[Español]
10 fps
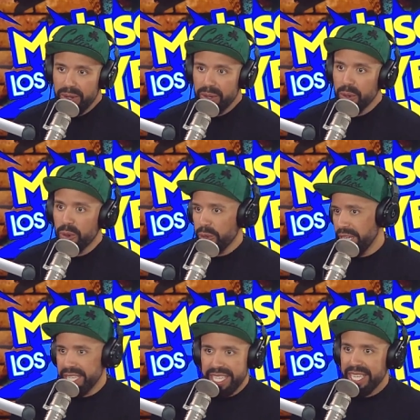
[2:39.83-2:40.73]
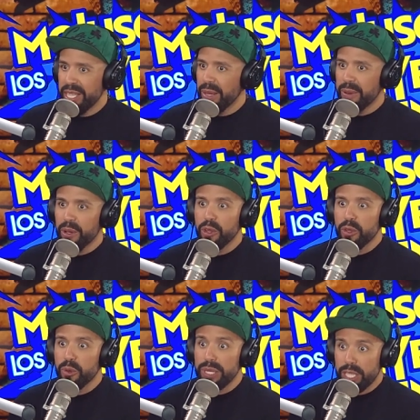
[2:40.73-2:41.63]
que ocurre allí, después cuando
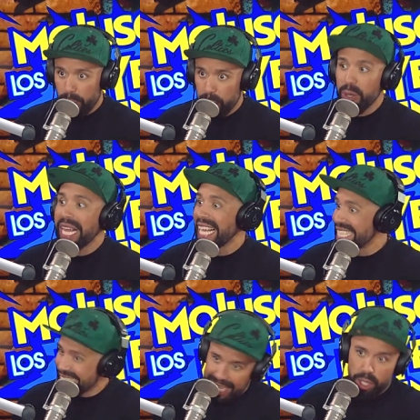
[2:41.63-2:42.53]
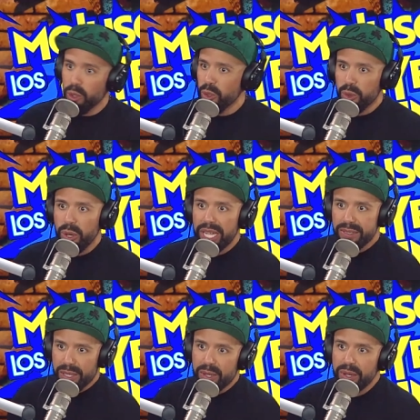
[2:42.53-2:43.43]
tuviste la oportunidad de cantar todos tus
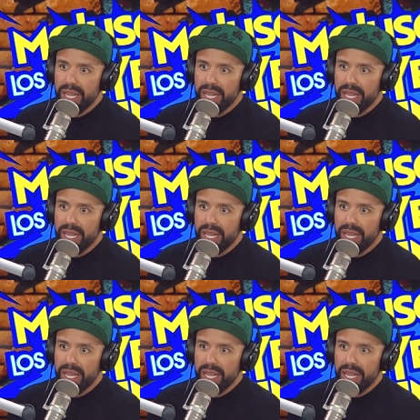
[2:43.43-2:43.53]
éxitos,